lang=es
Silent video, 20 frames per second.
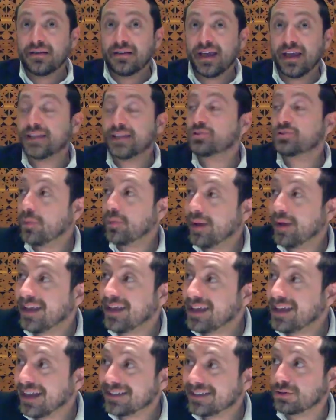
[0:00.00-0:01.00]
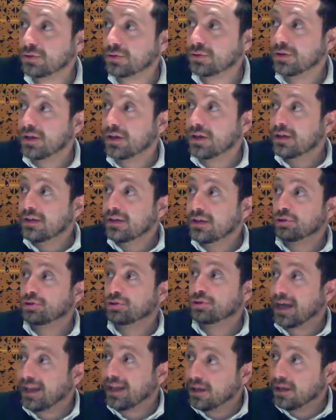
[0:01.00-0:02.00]
Eso ve y hazlo.
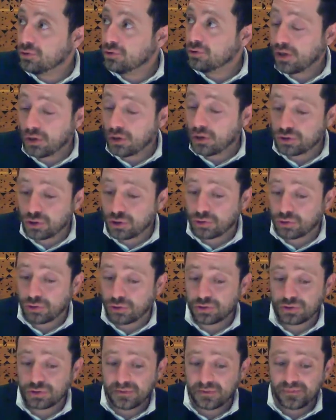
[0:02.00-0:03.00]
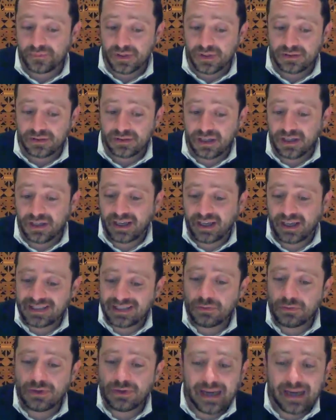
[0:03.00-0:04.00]
Entonces cada uno de nosotros tiene que
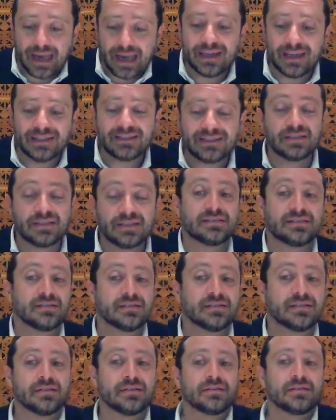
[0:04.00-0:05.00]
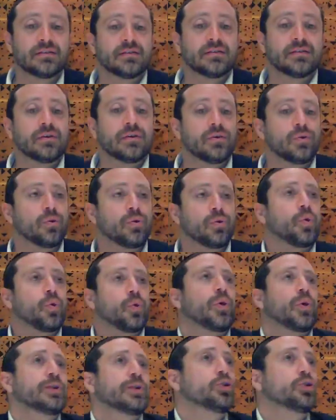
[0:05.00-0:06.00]
hacer un análisis
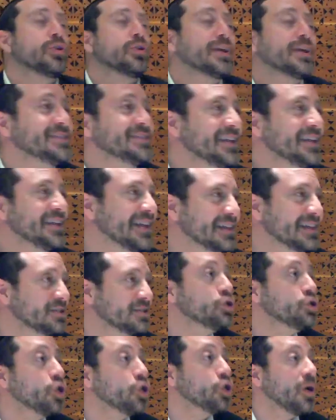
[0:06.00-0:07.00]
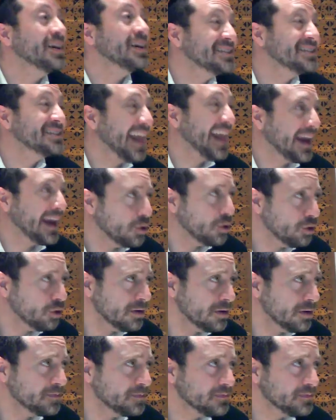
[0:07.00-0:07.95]
cuando decidas no hacer algo.